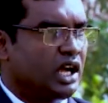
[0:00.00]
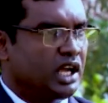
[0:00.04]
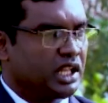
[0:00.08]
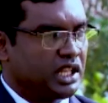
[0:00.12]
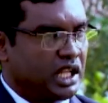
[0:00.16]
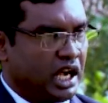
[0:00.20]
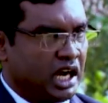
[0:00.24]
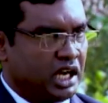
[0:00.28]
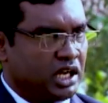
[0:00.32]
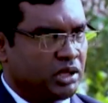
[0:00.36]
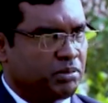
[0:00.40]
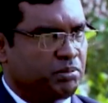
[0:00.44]

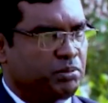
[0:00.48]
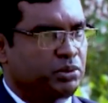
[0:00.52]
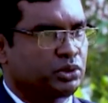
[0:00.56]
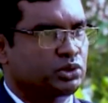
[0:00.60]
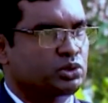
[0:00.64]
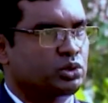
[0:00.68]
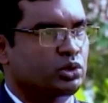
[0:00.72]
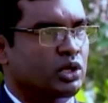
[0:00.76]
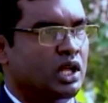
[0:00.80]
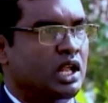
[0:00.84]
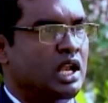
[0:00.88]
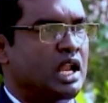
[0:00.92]
அது அடுப்பு
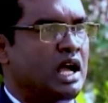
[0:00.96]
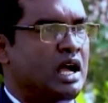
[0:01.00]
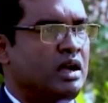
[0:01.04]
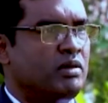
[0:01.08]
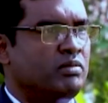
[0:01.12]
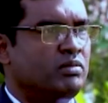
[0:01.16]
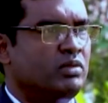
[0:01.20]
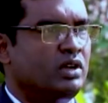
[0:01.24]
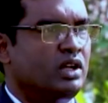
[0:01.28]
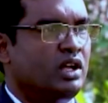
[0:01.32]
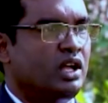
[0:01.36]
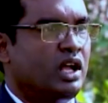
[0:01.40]

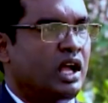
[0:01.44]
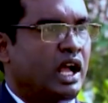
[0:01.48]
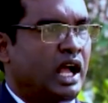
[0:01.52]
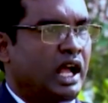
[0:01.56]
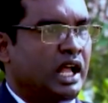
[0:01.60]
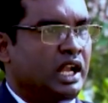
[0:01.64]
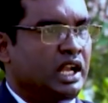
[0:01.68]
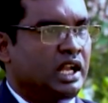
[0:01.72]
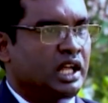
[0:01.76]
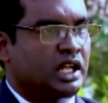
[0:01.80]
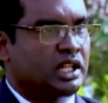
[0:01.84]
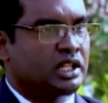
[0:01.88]
சுடலாம்
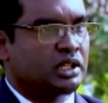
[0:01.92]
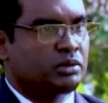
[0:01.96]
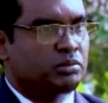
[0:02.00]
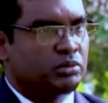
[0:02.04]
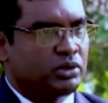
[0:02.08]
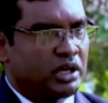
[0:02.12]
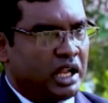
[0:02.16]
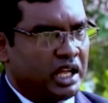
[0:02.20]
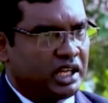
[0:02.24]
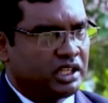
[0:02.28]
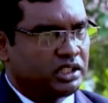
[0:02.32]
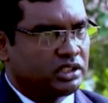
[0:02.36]
அல்லது
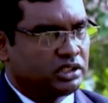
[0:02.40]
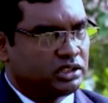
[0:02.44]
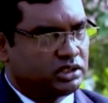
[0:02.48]
முள